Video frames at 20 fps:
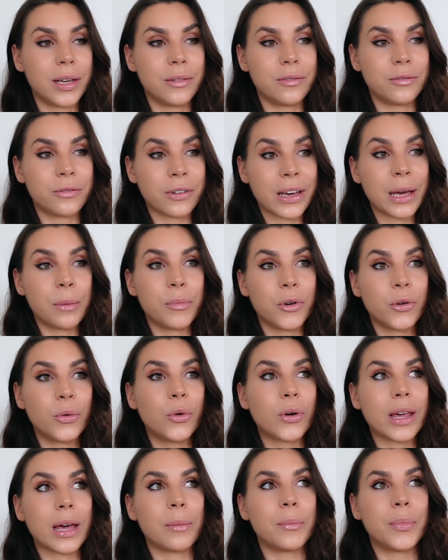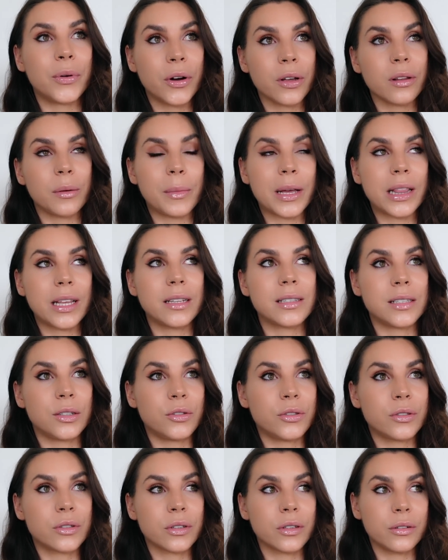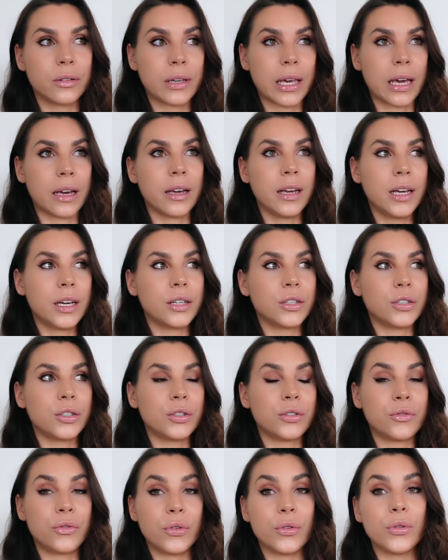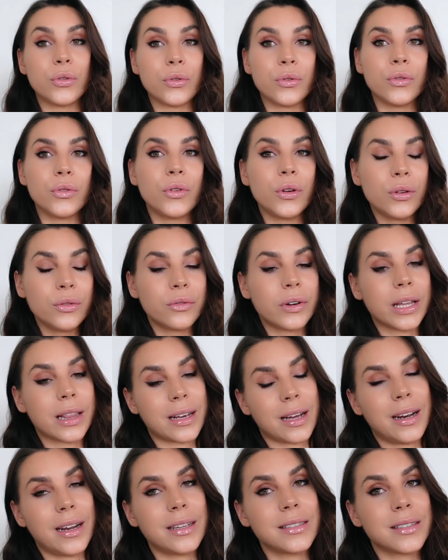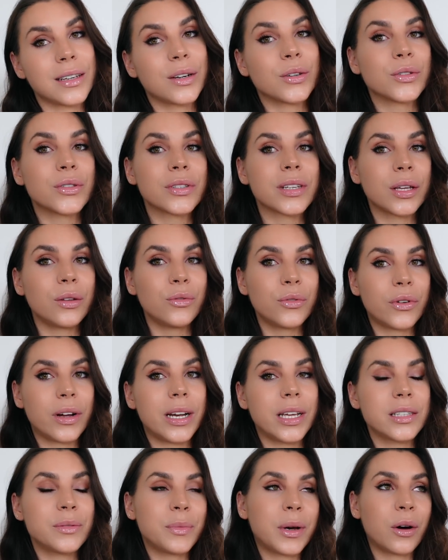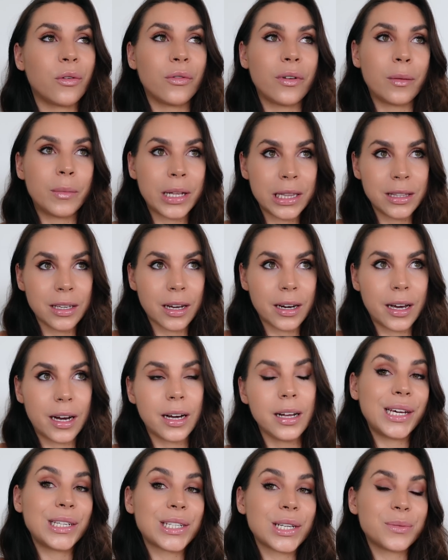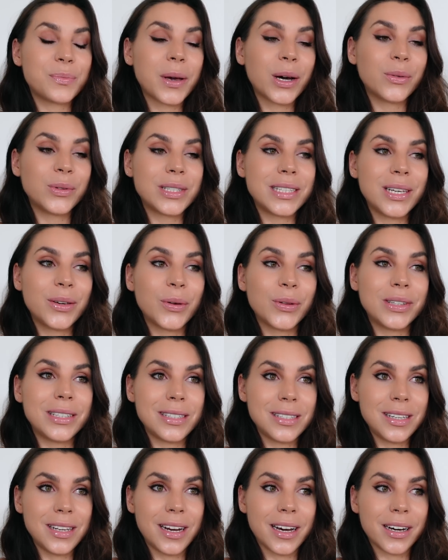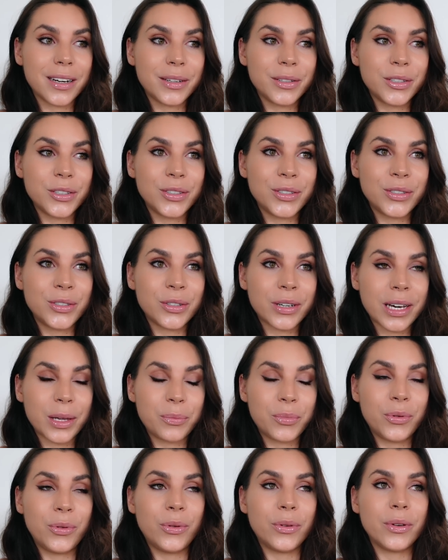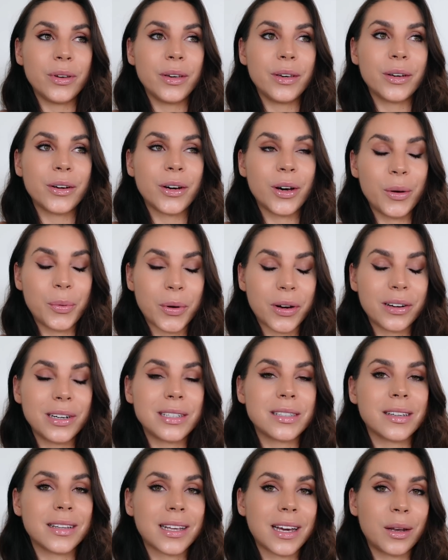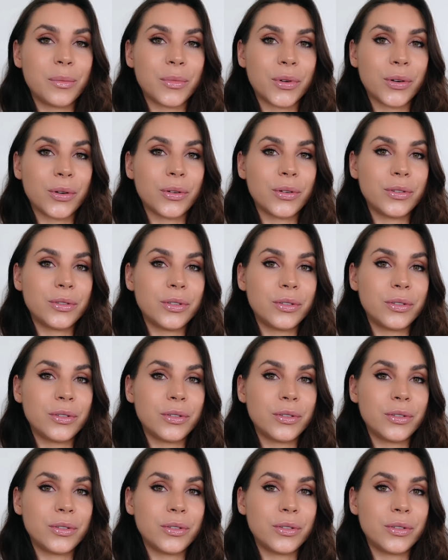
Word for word: vraiment aucun plan dans ma tête, c'est juste, ok, je veux de nouveau être à l'aise et quand je serai de nouveau à l'aise, bah, on va maintenir là. Et j'espère aussi que d'ici là, j'aurai pu reprendre les entraînements